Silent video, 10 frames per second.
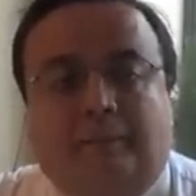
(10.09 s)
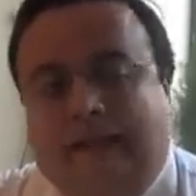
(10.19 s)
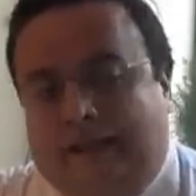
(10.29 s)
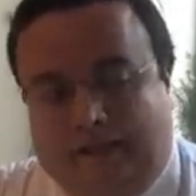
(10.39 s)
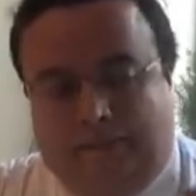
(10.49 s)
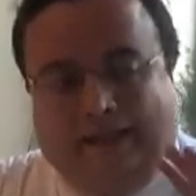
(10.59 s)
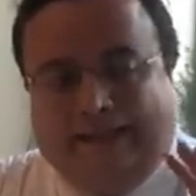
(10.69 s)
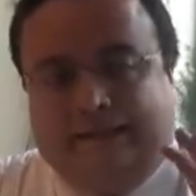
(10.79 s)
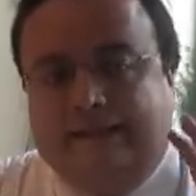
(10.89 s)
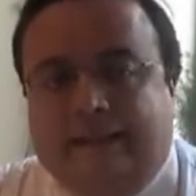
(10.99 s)
para que,
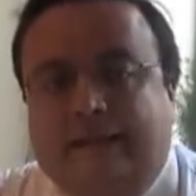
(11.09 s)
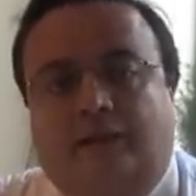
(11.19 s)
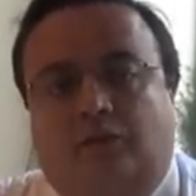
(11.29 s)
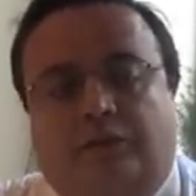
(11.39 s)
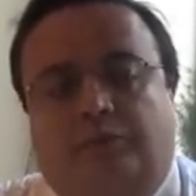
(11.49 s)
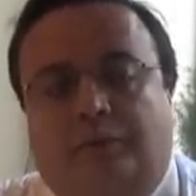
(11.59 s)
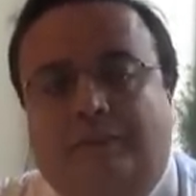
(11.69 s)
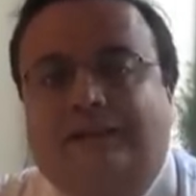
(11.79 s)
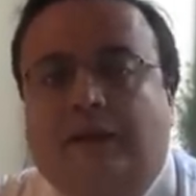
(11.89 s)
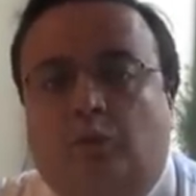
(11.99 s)
para que se entienda
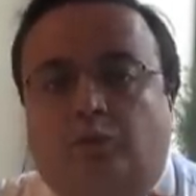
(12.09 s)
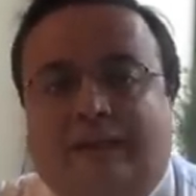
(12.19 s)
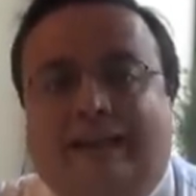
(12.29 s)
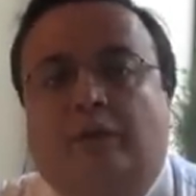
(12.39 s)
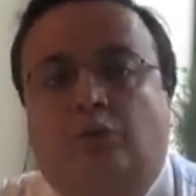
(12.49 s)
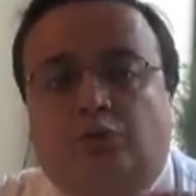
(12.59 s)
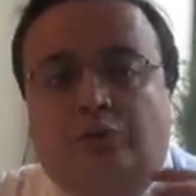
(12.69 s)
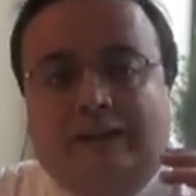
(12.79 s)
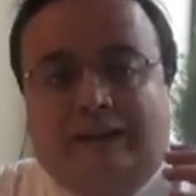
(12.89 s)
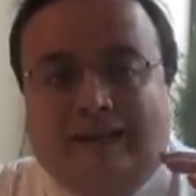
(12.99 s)
conceptualmente, que busca delimitar